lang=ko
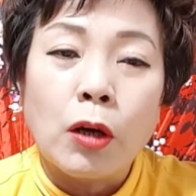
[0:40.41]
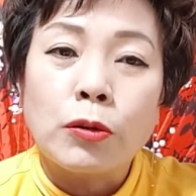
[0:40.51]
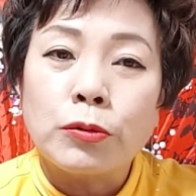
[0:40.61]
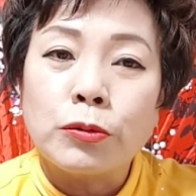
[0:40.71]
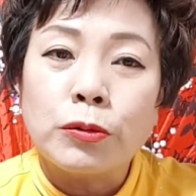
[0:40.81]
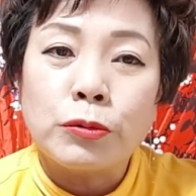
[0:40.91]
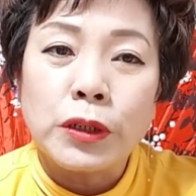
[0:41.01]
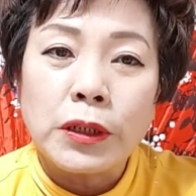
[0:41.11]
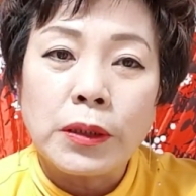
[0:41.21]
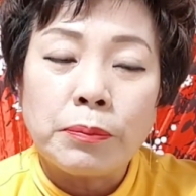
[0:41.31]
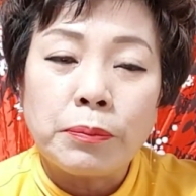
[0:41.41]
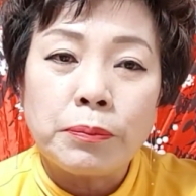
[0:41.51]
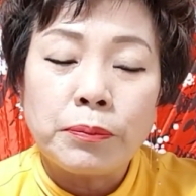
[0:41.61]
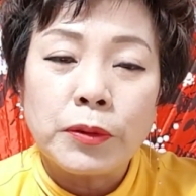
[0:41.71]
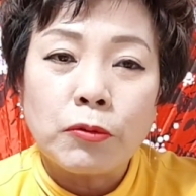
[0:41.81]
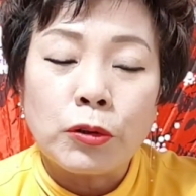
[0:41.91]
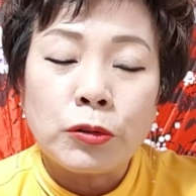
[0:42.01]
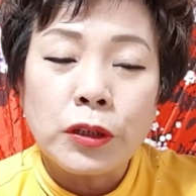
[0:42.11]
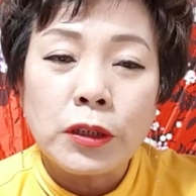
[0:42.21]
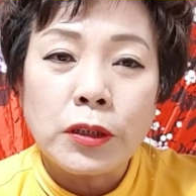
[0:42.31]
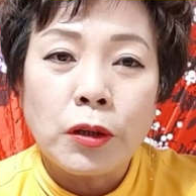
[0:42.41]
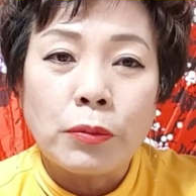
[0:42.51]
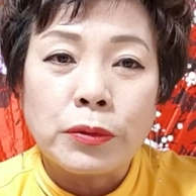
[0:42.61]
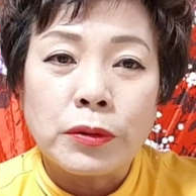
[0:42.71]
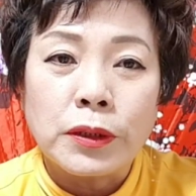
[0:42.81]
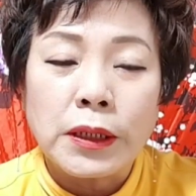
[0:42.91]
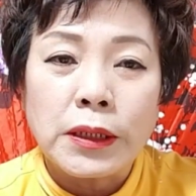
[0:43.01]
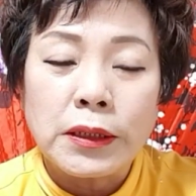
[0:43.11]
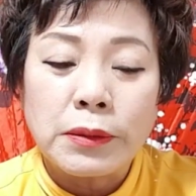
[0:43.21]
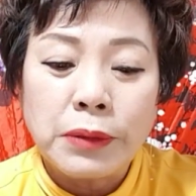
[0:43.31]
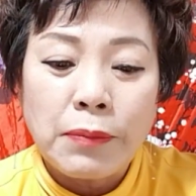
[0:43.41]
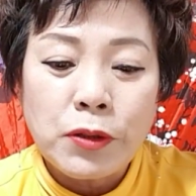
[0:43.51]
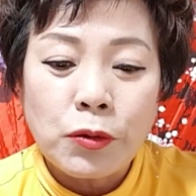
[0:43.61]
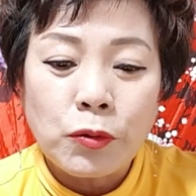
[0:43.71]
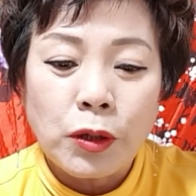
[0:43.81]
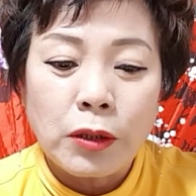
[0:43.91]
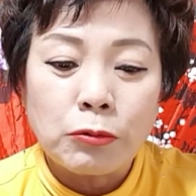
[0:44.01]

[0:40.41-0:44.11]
그리고 우리 원숭이띠 여러분들이 23년도에는